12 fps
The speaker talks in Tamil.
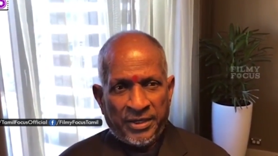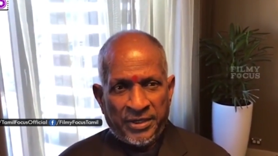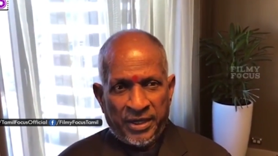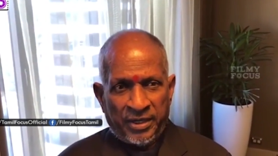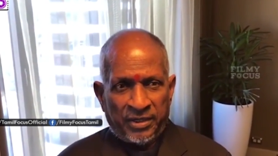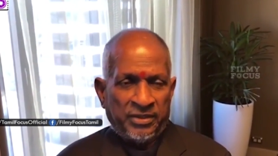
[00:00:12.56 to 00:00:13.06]

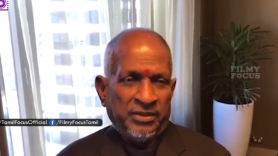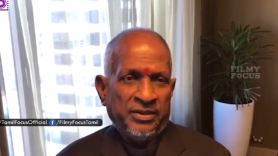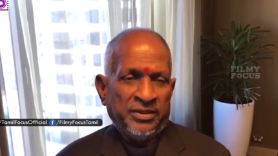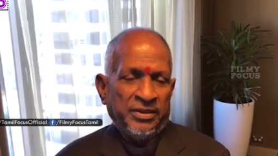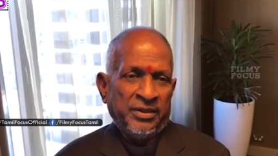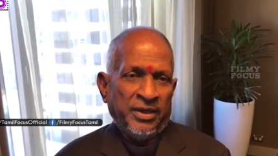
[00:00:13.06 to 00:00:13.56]
ஐயா
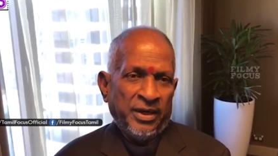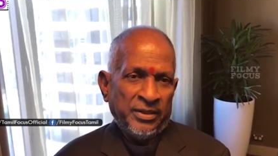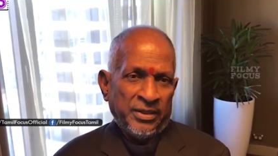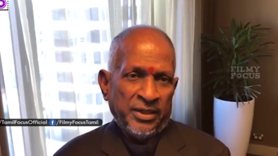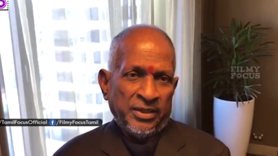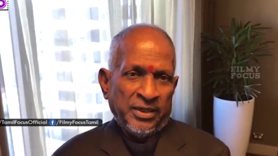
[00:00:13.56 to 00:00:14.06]

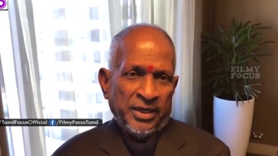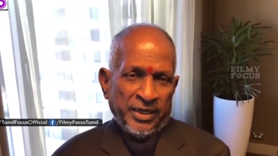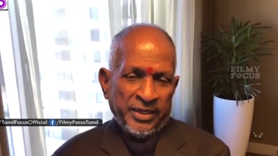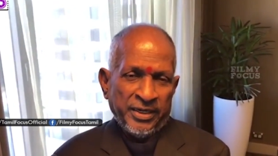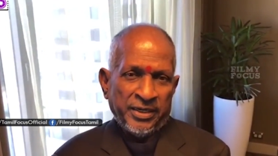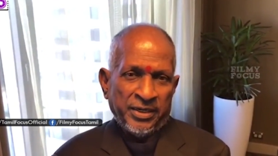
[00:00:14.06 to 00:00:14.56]
டாக்டர்
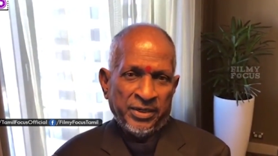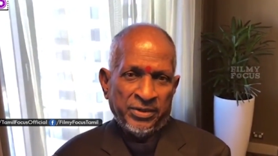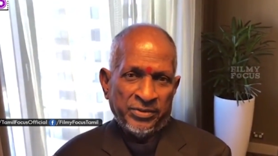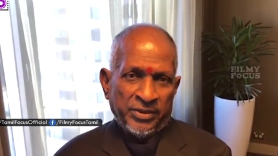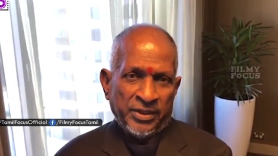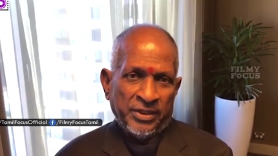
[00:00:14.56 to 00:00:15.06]
கலைஞர் ஐயா
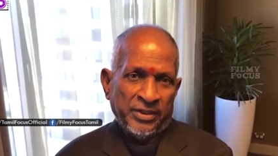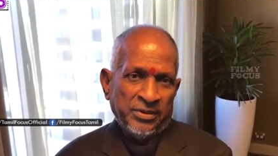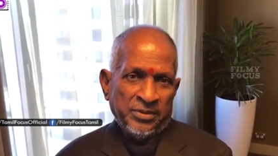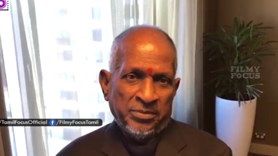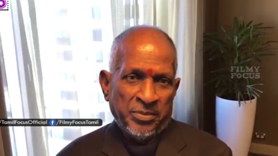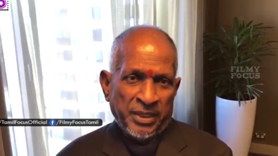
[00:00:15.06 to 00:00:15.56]
அவர்கள்
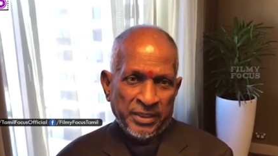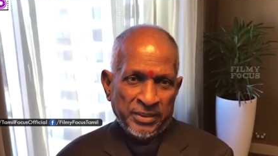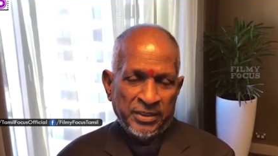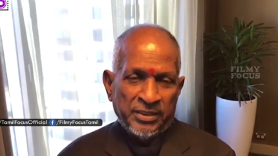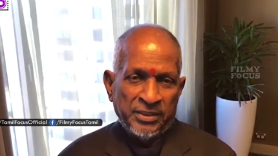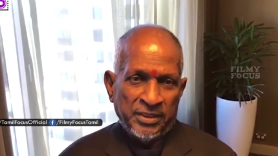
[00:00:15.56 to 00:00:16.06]

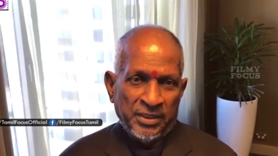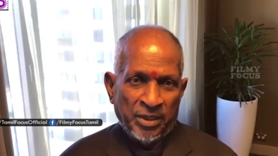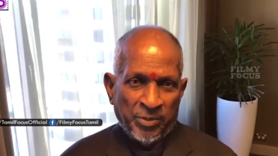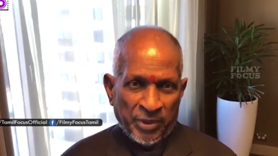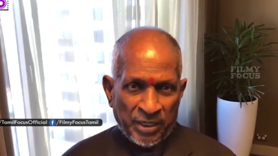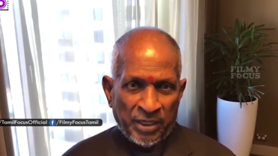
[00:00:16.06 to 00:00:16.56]
மறைந்தது
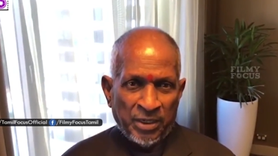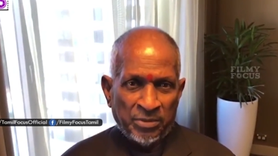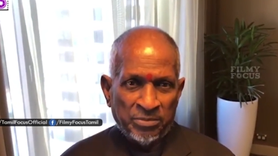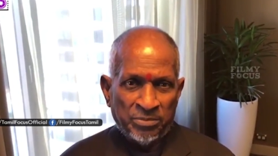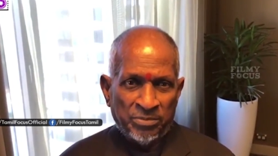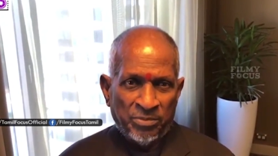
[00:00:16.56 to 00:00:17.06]

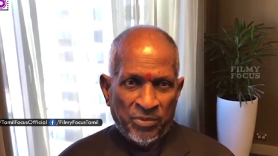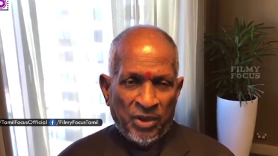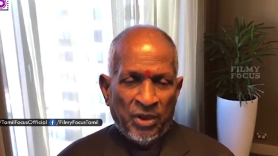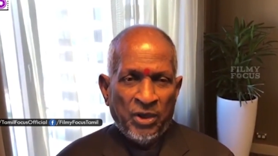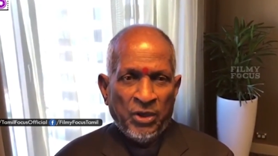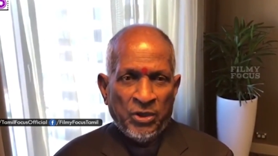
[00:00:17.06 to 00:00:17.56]
நமக்கெல்லாம்
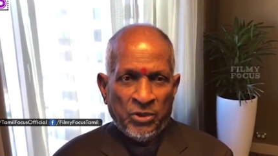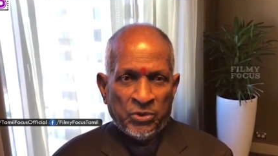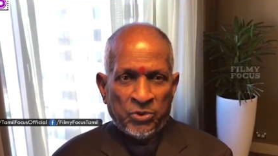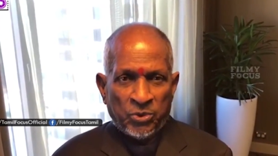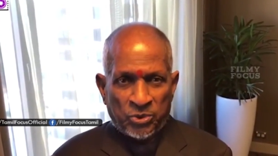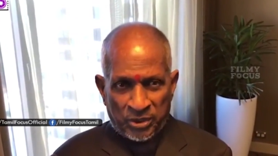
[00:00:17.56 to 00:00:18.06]

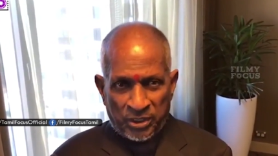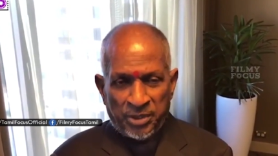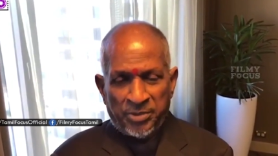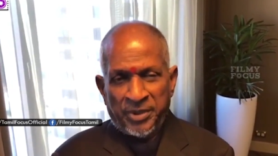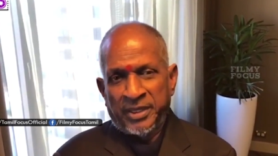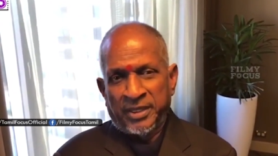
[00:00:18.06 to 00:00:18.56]
துக்க
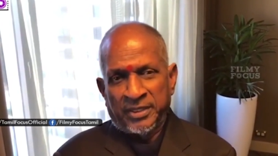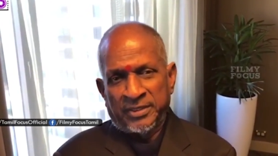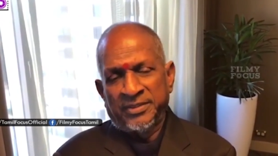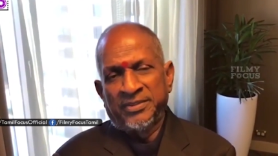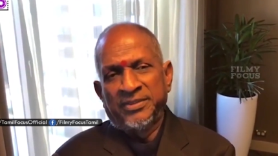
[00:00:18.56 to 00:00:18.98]
தினமே தான்